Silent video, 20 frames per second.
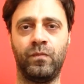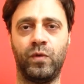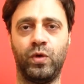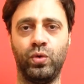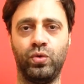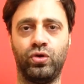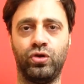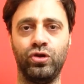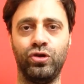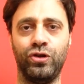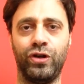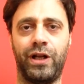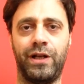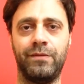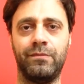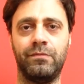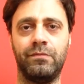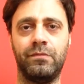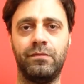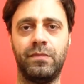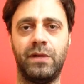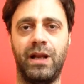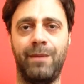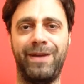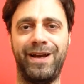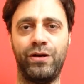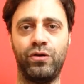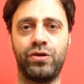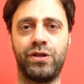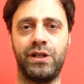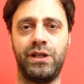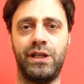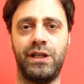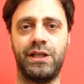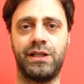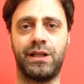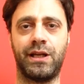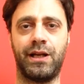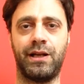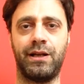Tuttora la mano
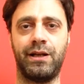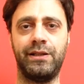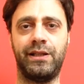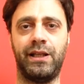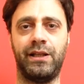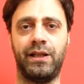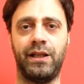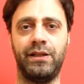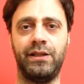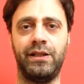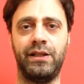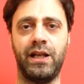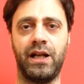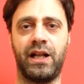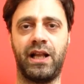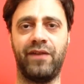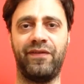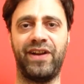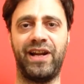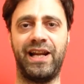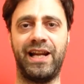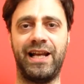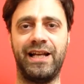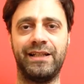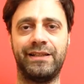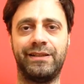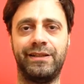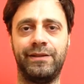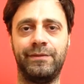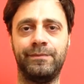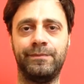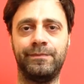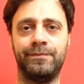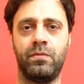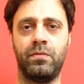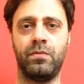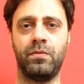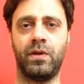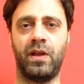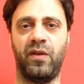sinistra ha dei tendini accavallati,
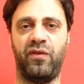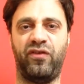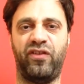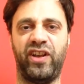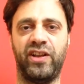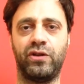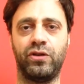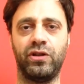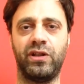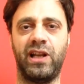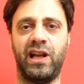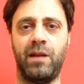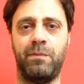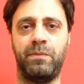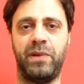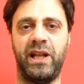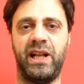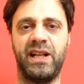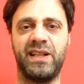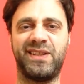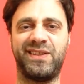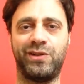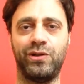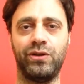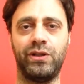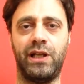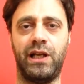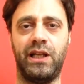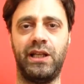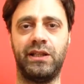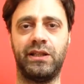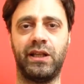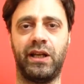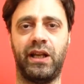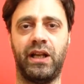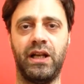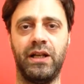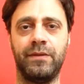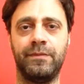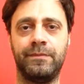effetto dell'applicazione
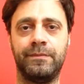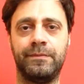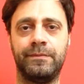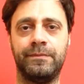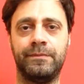elettrica.